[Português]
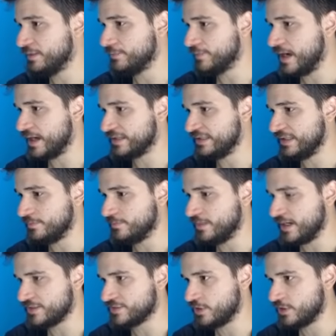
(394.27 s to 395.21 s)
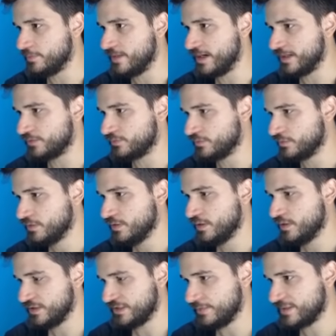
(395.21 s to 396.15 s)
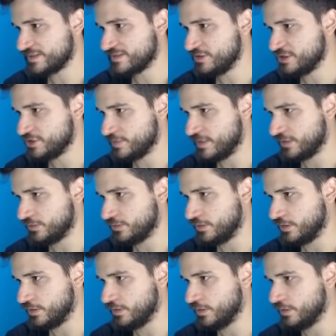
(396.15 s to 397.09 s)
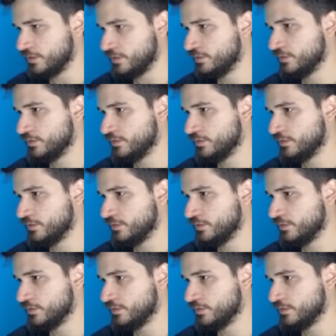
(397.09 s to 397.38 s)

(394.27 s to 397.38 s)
tem, aqui tem mais, ó, mato. Aqui tem bastante mato, ó, ó.